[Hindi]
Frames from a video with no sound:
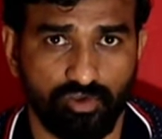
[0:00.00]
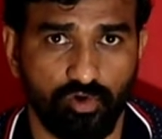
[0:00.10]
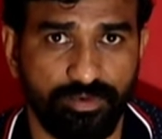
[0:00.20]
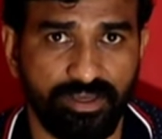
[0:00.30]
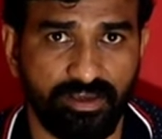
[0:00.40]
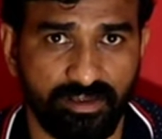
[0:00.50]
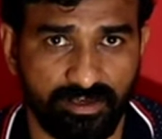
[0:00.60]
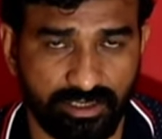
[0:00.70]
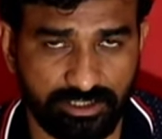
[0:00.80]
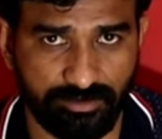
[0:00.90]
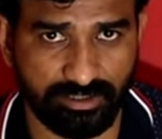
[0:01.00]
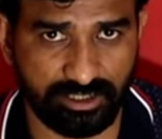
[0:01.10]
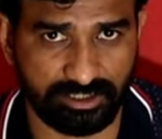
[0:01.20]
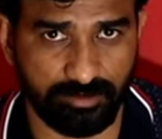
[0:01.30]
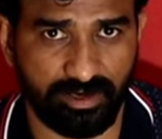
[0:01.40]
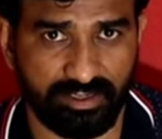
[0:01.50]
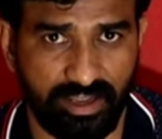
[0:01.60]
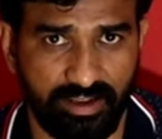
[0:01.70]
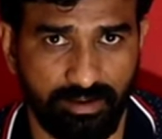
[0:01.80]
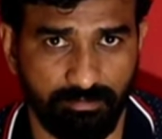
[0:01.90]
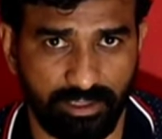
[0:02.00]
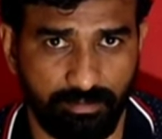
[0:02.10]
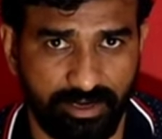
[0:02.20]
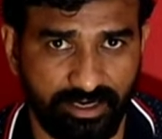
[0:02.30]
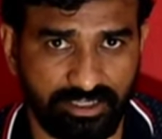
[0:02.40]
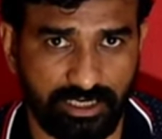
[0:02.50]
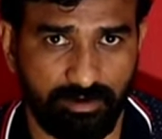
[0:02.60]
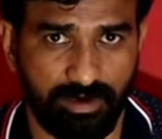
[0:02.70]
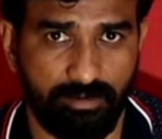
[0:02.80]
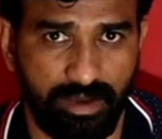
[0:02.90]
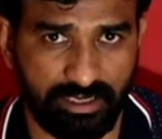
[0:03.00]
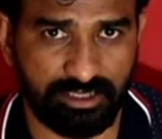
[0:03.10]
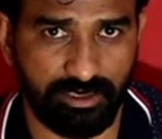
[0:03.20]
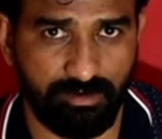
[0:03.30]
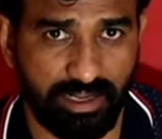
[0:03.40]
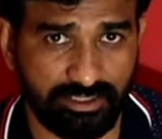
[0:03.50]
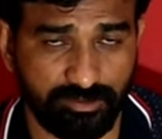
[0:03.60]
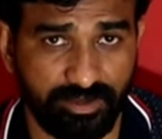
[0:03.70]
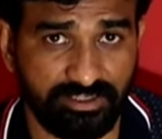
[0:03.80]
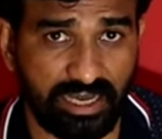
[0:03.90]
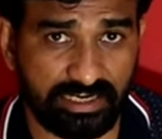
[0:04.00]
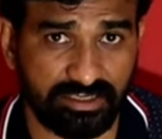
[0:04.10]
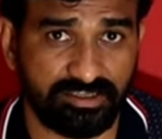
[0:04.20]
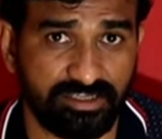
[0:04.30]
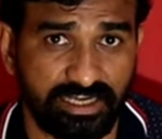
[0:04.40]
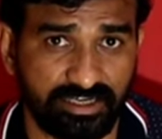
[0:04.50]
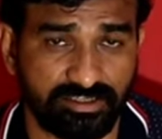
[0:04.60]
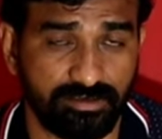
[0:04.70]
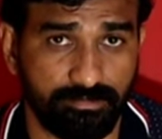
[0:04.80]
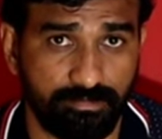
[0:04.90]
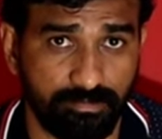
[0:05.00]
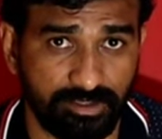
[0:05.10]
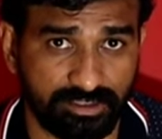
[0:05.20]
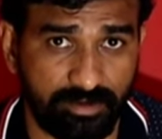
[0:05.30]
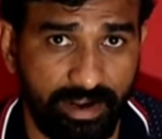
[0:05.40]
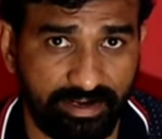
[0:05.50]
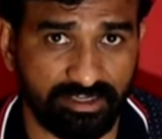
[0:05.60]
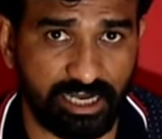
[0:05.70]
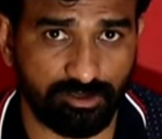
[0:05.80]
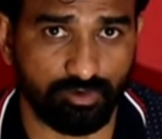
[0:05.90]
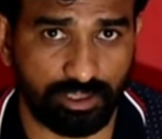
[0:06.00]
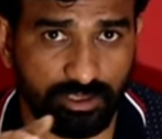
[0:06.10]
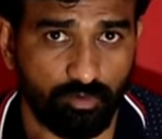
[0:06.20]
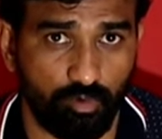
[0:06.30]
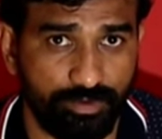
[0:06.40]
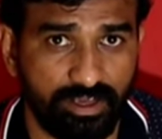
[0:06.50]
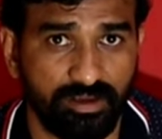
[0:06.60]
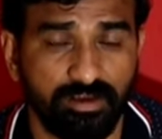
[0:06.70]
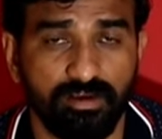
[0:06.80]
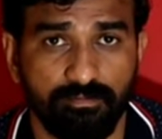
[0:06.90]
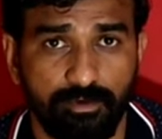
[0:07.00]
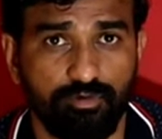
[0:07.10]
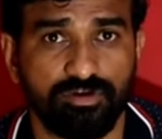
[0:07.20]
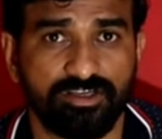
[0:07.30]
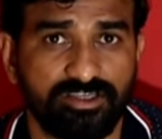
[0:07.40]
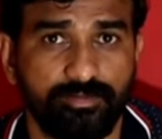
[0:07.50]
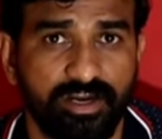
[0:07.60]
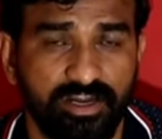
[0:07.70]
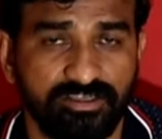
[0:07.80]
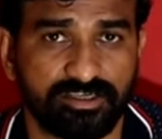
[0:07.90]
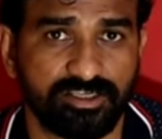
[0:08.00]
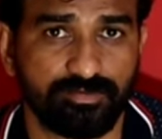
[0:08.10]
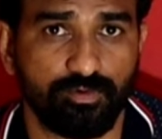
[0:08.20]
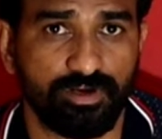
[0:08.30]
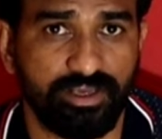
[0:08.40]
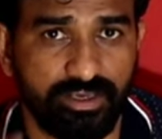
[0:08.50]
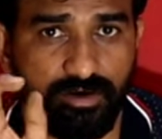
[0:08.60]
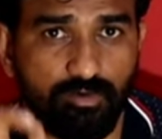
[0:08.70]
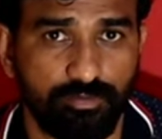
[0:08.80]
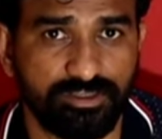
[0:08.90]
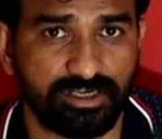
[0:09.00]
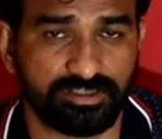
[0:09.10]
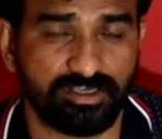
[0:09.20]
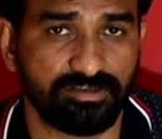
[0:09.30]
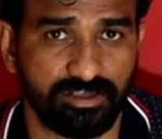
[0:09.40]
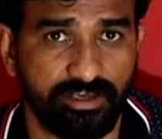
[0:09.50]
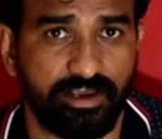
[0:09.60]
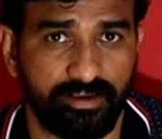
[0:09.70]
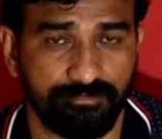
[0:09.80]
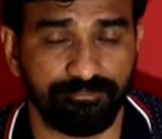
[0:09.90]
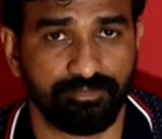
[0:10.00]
जो भी रिसीविंग सिस्टम रहता है मतलब एट चैनल वाला बारह चैनल वाला जिसमें चार्जर से चार्ज इसका बैटरी चार्ज हो जाती है वो भी बलून कंसेप्ट के लिए सक्सेसफुल नहीं है वो भी सक्सेस नहीं है